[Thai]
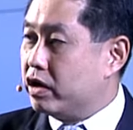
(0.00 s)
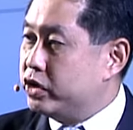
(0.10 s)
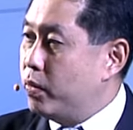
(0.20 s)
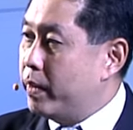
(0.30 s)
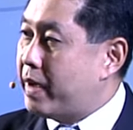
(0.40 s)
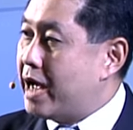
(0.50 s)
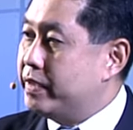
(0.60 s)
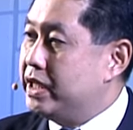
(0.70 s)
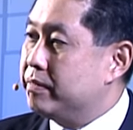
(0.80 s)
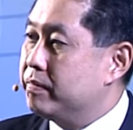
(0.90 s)
อกที่อยู่บนภาพ
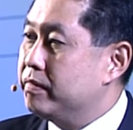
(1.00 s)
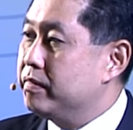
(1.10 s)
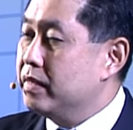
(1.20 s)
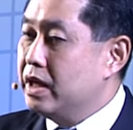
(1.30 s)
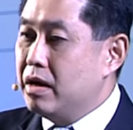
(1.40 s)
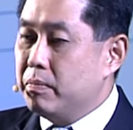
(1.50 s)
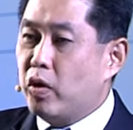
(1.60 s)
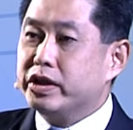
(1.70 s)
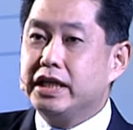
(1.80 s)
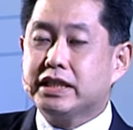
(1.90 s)
นี้ ป
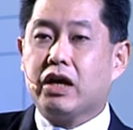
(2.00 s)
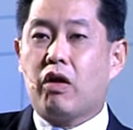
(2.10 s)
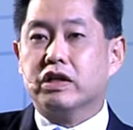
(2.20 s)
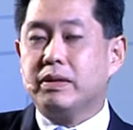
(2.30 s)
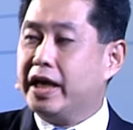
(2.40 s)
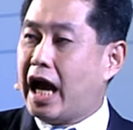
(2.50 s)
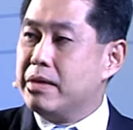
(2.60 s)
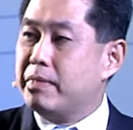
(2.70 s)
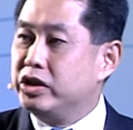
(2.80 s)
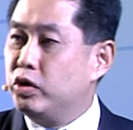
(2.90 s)
กติไส้กรอกจะมีไข
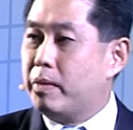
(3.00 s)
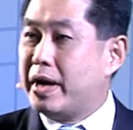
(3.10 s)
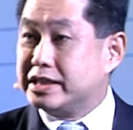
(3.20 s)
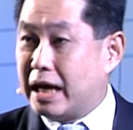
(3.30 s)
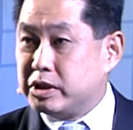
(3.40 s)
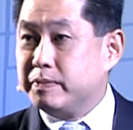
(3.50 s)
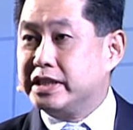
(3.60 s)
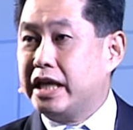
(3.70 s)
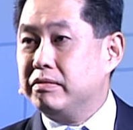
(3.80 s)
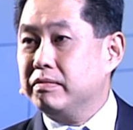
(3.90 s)
มันประมาณ สามสิบเปอร์
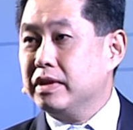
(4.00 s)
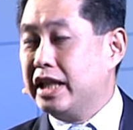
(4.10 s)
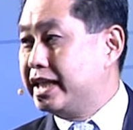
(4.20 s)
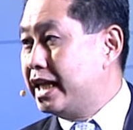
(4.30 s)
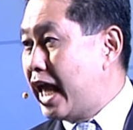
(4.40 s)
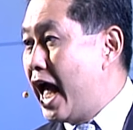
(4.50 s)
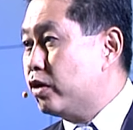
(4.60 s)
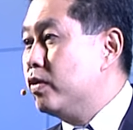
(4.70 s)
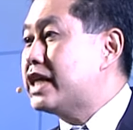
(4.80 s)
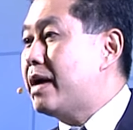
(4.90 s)
เซ็นต์ หลายท่านทานค
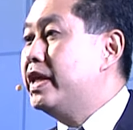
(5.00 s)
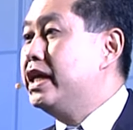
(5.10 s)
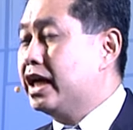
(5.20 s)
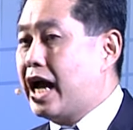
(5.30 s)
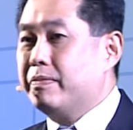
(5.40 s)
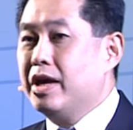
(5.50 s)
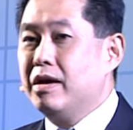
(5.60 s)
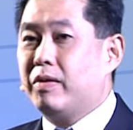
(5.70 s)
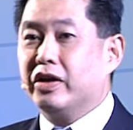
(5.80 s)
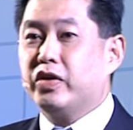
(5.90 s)
งทราบดีนะครับ
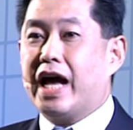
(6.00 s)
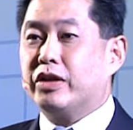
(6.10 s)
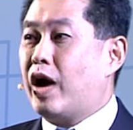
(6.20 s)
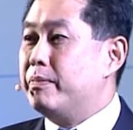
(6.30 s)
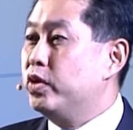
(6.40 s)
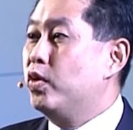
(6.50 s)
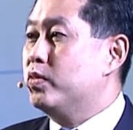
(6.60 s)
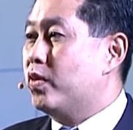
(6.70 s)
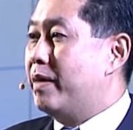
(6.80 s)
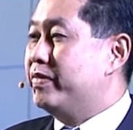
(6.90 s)
เพราะเราต้องการความนุ่ม
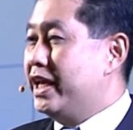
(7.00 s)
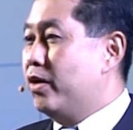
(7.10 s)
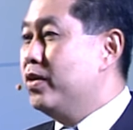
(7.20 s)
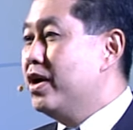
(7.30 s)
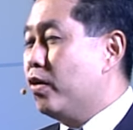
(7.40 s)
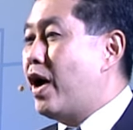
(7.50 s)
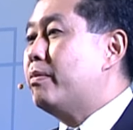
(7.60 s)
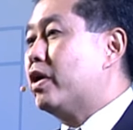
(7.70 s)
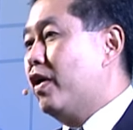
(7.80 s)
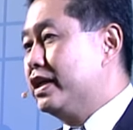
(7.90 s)
ความเหนียวความ
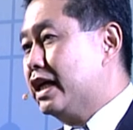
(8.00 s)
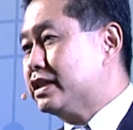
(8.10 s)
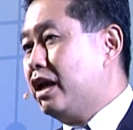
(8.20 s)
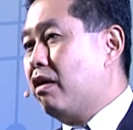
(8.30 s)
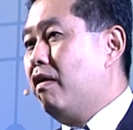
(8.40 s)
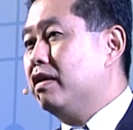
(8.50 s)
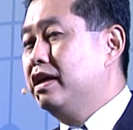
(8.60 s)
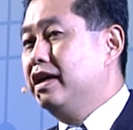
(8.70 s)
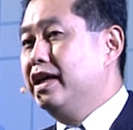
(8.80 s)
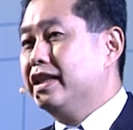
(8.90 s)
อร่อยจากไส้กรอก
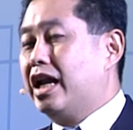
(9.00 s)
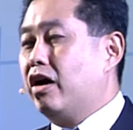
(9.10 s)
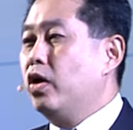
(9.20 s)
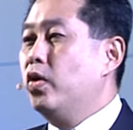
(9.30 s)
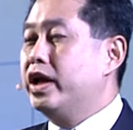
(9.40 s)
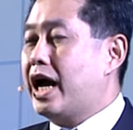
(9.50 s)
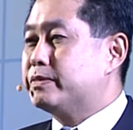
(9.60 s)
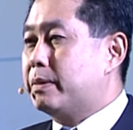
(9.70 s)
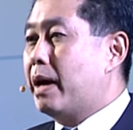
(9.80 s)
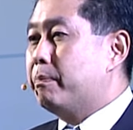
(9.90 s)
แต่เราก็รู้นะครับ
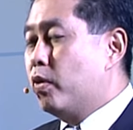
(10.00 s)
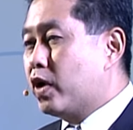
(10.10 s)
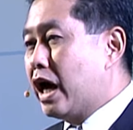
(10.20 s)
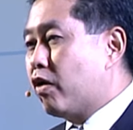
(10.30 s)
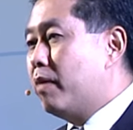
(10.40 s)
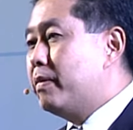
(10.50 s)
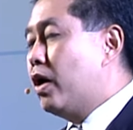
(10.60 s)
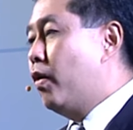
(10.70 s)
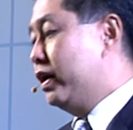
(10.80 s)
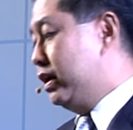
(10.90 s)
สำหรับบุคลากรบาง
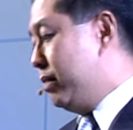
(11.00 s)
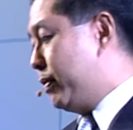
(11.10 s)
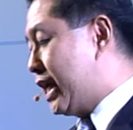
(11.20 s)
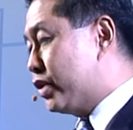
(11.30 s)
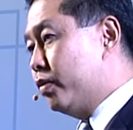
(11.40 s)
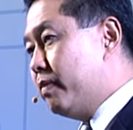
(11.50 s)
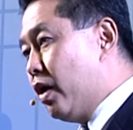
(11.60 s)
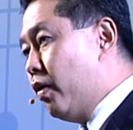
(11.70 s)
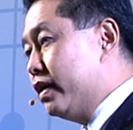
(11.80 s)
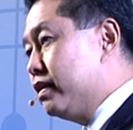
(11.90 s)
คนหรือประชาชนบาง
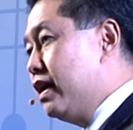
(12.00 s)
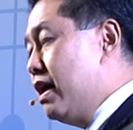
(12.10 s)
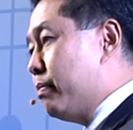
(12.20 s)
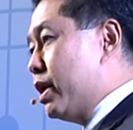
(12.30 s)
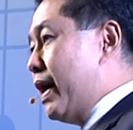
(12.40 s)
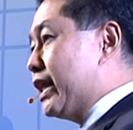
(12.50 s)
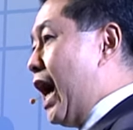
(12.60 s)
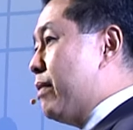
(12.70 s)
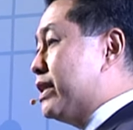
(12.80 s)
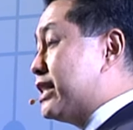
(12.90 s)
คนปริมาณไข
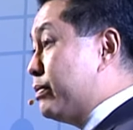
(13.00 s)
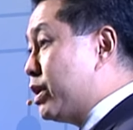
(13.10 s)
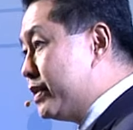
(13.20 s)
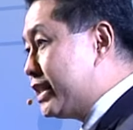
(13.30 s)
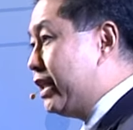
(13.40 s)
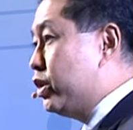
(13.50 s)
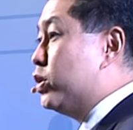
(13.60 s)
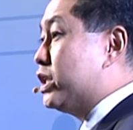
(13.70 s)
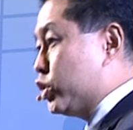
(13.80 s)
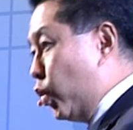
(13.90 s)
มัน สามสิบเปอร์เซ็นต์ ดู
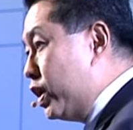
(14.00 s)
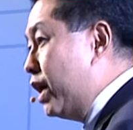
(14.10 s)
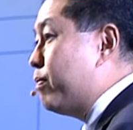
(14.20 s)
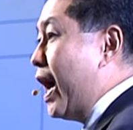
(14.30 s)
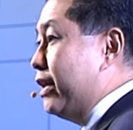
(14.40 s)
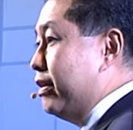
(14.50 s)
จะสูงเกินไป